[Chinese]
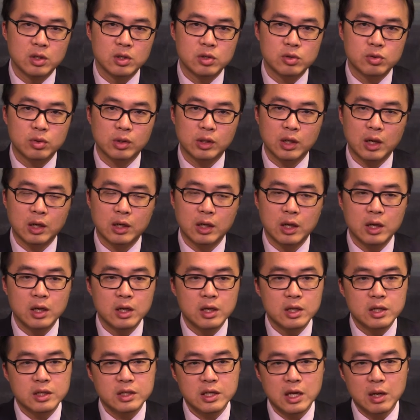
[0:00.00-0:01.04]
说到呢，
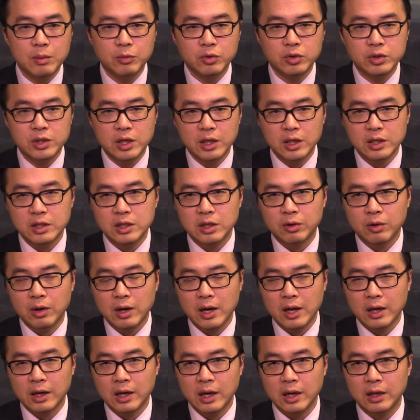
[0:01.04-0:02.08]
在目前的情况
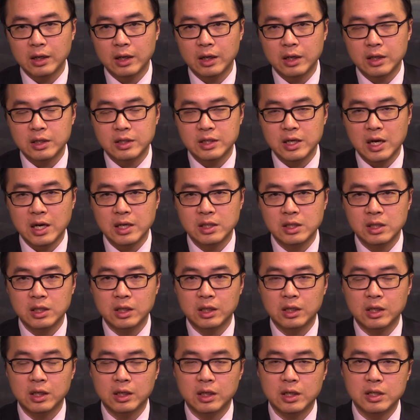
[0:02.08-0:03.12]
来看呢，加息的
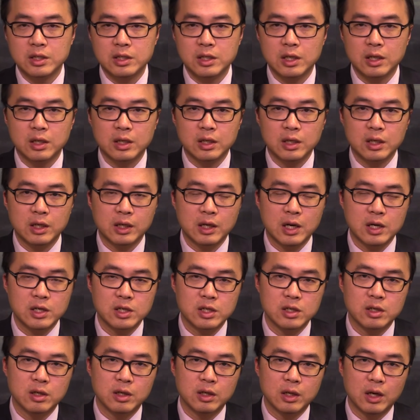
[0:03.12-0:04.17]
可能性应该
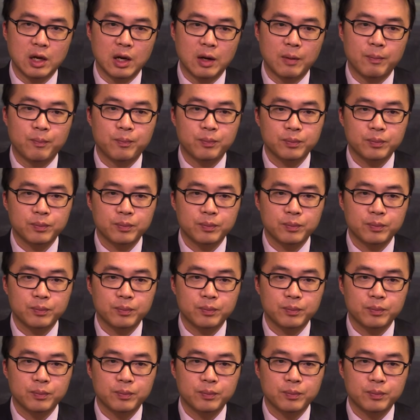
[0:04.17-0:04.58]
是啊，